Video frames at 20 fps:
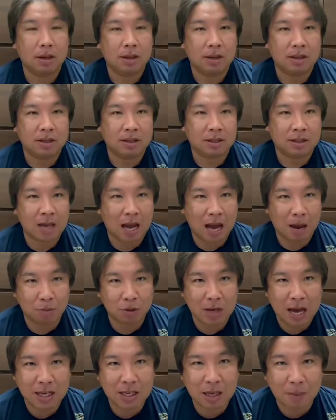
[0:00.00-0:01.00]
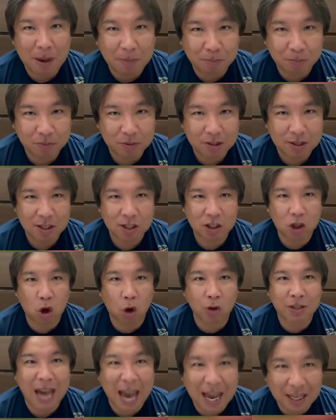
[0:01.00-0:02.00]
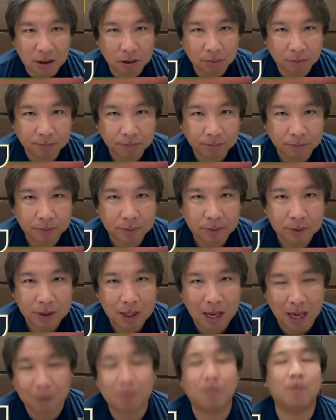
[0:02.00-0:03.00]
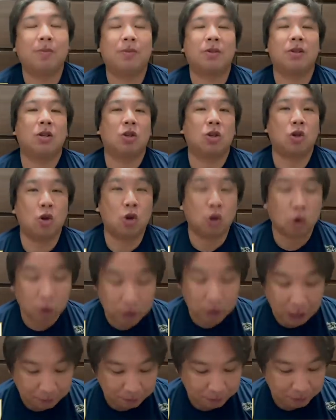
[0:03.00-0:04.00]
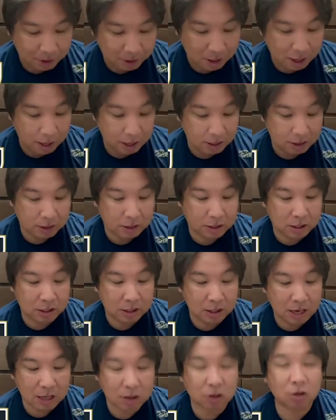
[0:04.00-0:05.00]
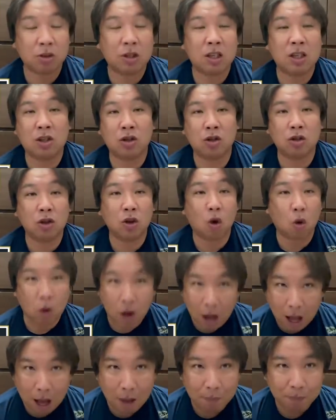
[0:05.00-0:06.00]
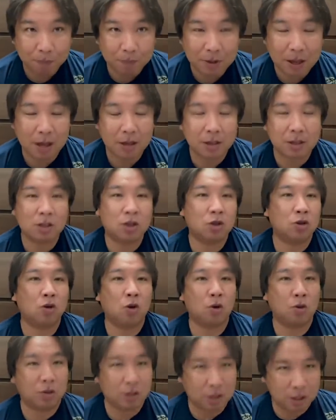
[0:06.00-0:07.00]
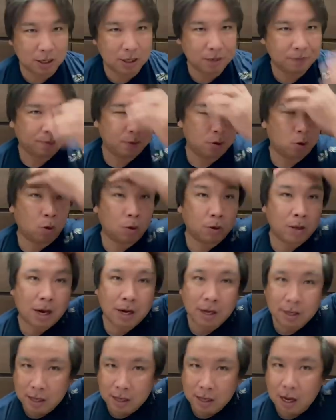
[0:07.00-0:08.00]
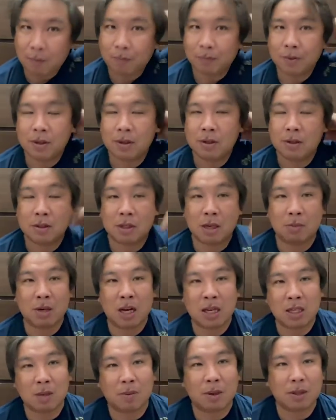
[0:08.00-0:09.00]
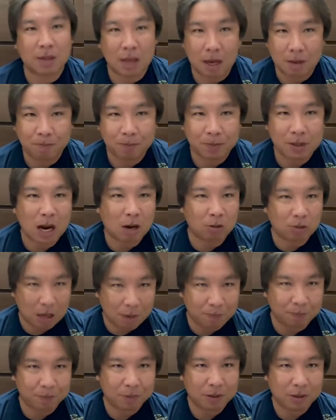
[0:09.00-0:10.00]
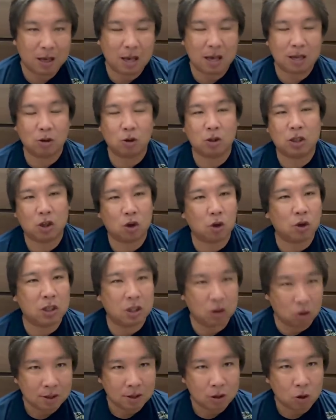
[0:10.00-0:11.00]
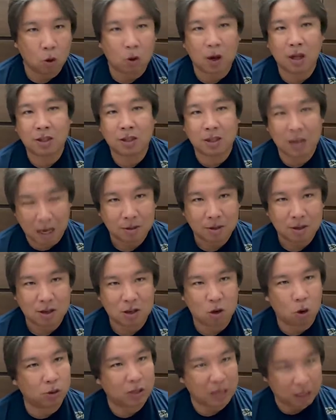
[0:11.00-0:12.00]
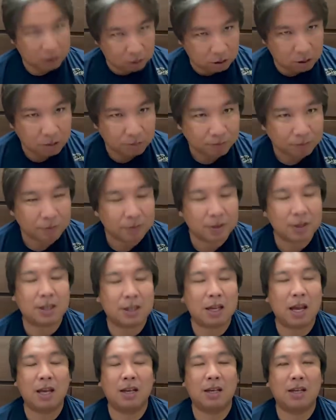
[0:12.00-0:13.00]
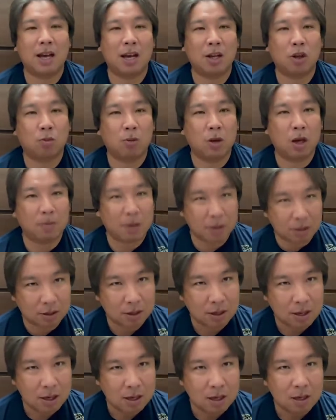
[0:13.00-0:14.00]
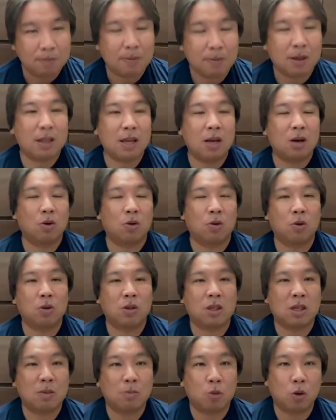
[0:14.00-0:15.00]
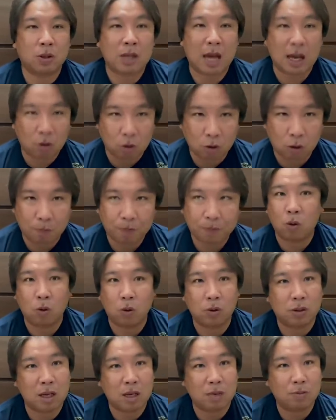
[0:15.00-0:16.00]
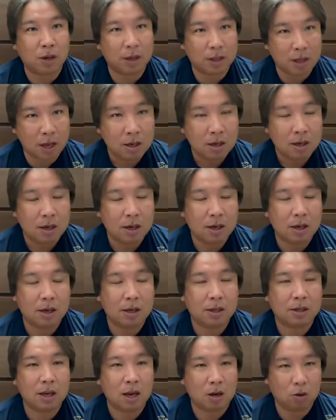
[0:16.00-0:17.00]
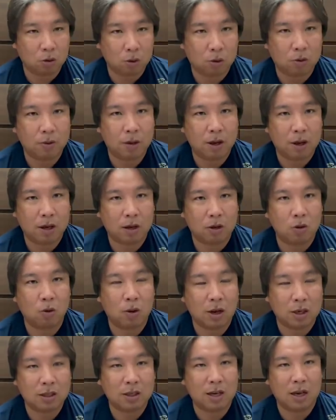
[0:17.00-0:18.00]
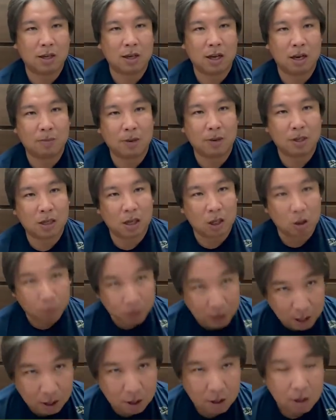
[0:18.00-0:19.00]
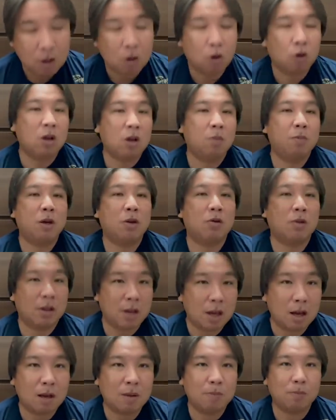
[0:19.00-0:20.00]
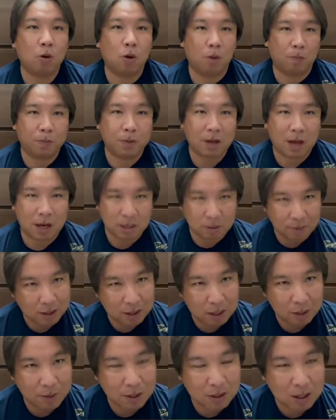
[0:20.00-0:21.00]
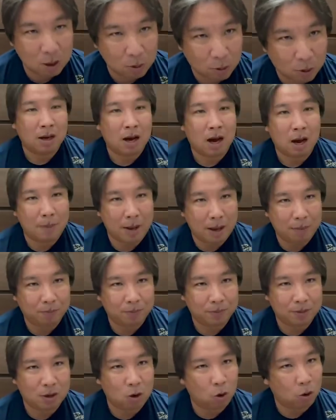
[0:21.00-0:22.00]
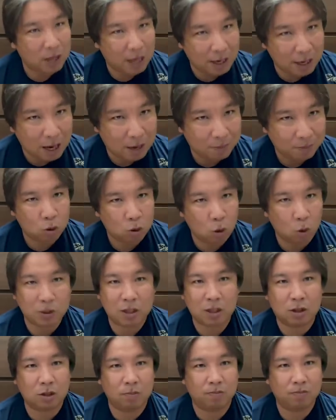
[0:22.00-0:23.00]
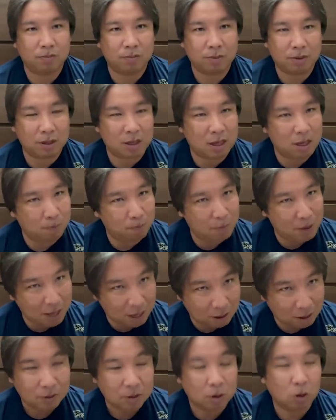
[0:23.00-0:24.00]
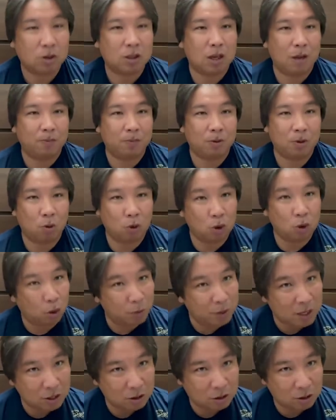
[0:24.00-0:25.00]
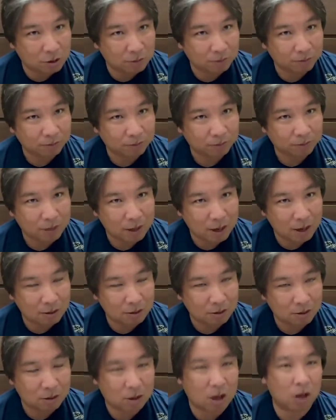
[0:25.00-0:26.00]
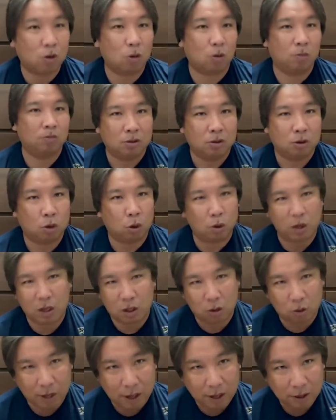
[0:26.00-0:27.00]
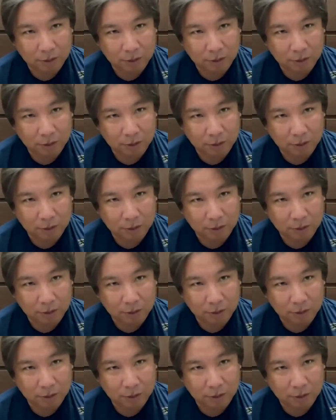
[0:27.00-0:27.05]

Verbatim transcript: 侍ジャパン、総チェックはい。ということで、えー、7月24日、えー、25日に行われた、侍ジャパン対楽天、えー、そして巨人の強化試合、総チェックしていきたいと思います。まあね、この時期もう最後の本戦に向けて、えー、最後の、えー、強化試合になりましたけどもね、オリンピックはね、もう始まっていますけども、安倍兄弟が後日、金メダル、そして堀米選手、ね、スケート、ストリートで